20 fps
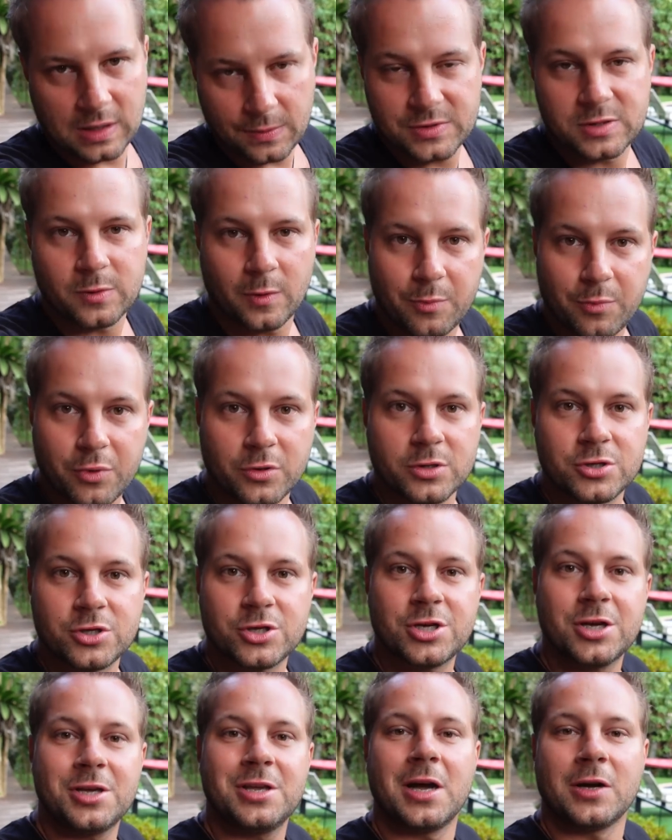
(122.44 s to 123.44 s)
sami sobie
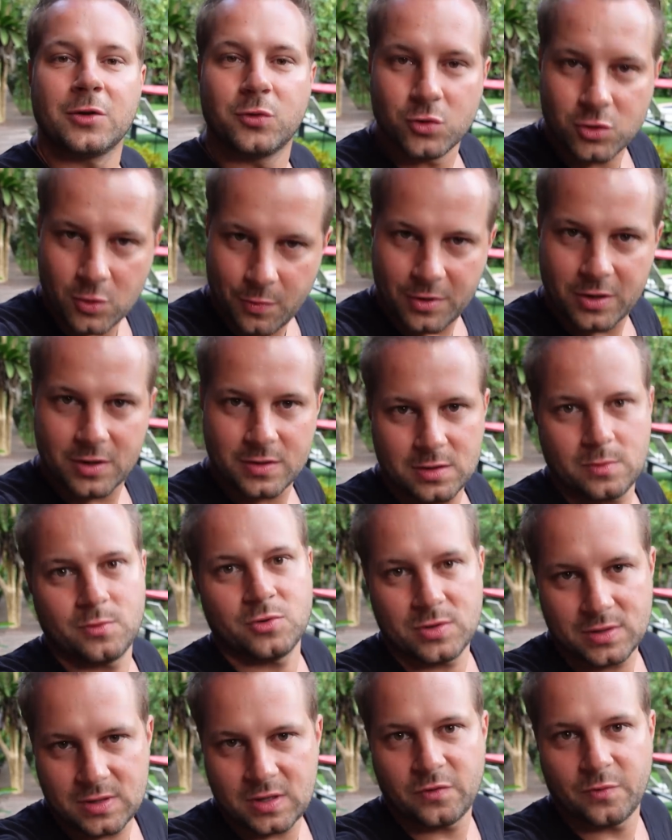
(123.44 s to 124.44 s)
policzcie, jak dużo pieniędzy
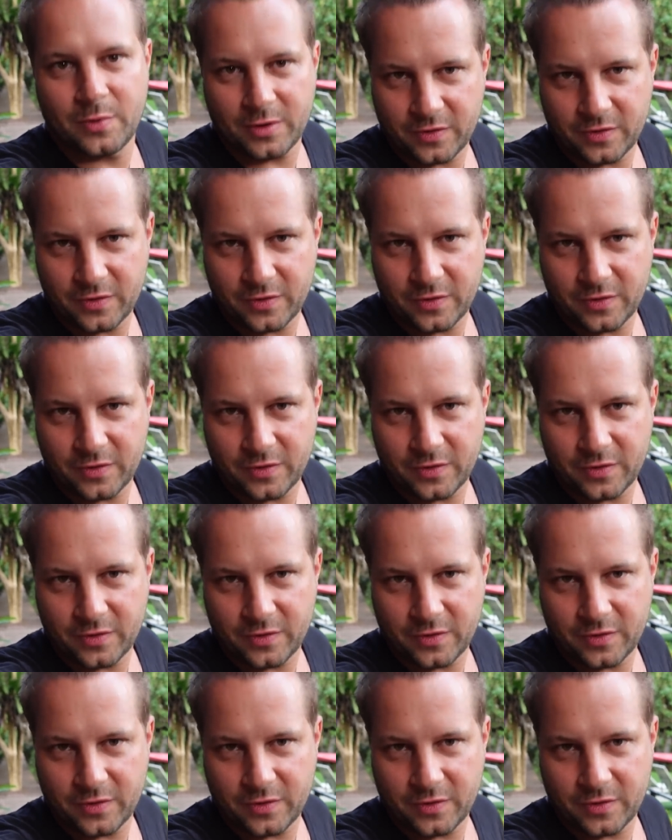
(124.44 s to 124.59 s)
może zostać w